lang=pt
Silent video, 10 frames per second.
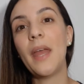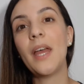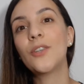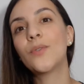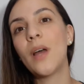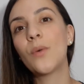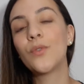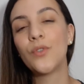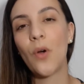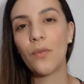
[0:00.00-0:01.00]
é ajudar
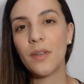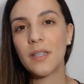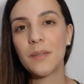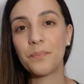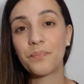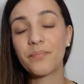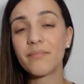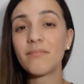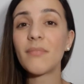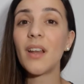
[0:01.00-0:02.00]
os jovens
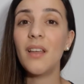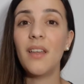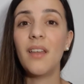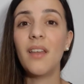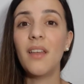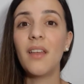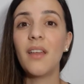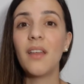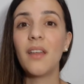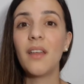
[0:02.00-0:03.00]

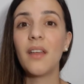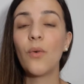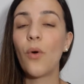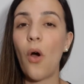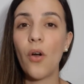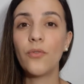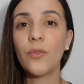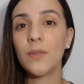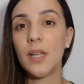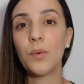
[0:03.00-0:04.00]
é,
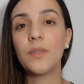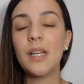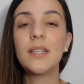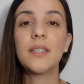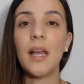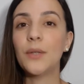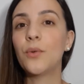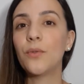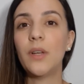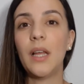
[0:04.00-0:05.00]
órfãos, né, quando eles saem
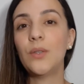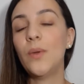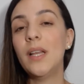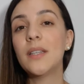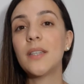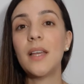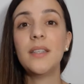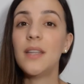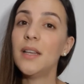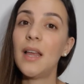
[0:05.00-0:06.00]
do orfanato, eles saem
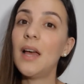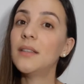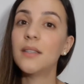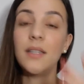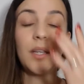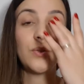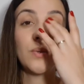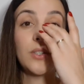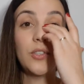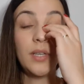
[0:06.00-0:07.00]
sem nada, sem
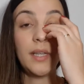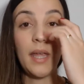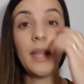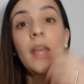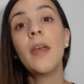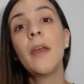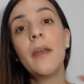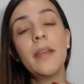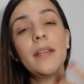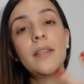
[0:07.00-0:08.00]
ajuda de ninguém.
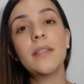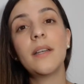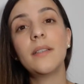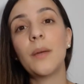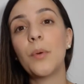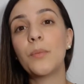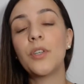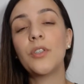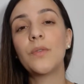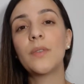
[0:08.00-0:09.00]
E essa startup, o
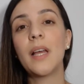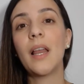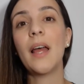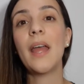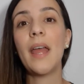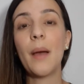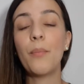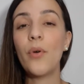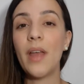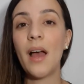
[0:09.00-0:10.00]
objetivo dela é
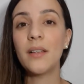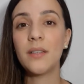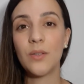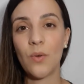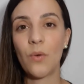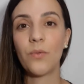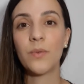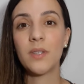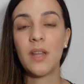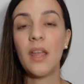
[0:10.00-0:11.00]
apoiar esses
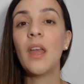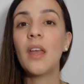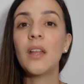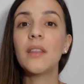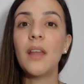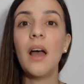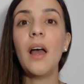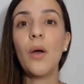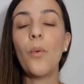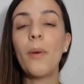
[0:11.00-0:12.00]
órfãos, né,
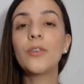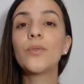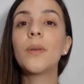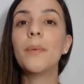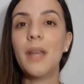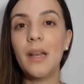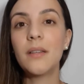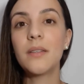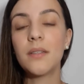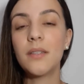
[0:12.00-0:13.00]
dar uma ajuda para
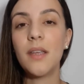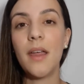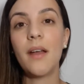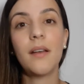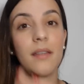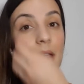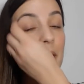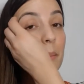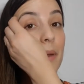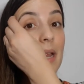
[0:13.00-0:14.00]
eles se
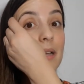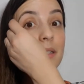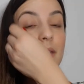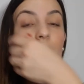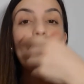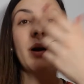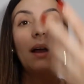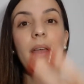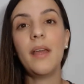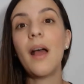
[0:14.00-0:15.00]
reerguerem, para eles terem uma
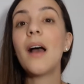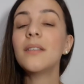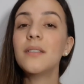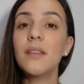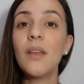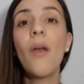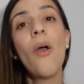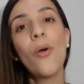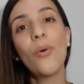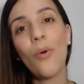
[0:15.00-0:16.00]
carreira, assim
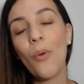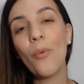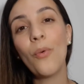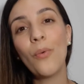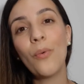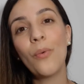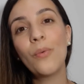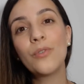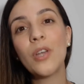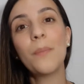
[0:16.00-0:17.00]
como
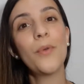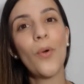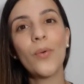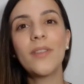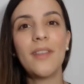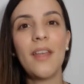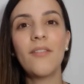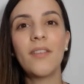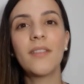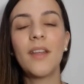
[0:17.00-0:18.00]
o Jaepyong
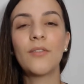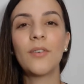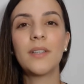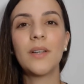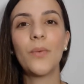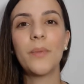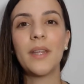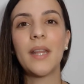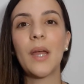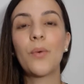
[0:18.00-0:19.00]
teve da volta da Dalmi,
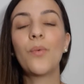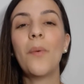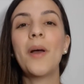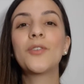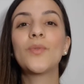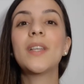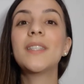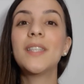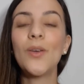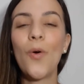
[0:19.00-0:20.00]
né, uma ajuda
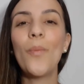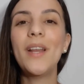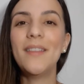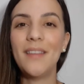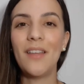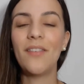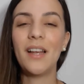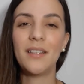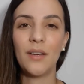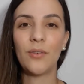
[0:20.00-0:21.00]
assim como ele teve
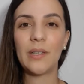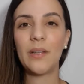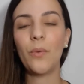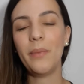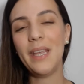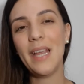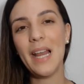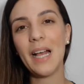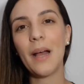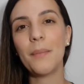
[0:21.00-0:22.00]
ali da volta da Dalmi, e
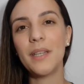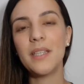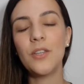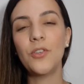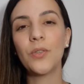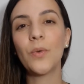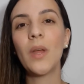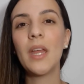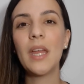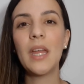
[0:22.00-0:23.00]
ele acaba decidindo
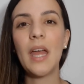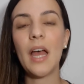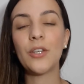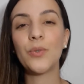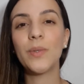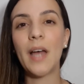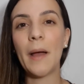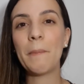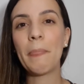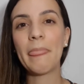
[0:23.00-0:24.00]

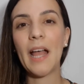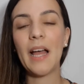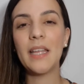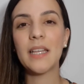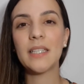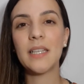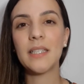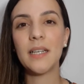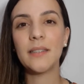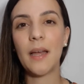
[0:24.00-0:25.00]
ajudar aí essa
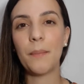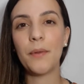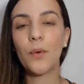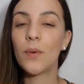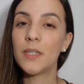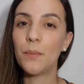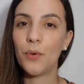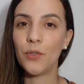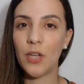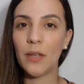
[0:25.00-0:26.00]
startup com esse
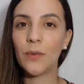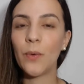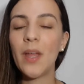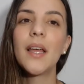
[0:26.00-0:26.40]
projeto.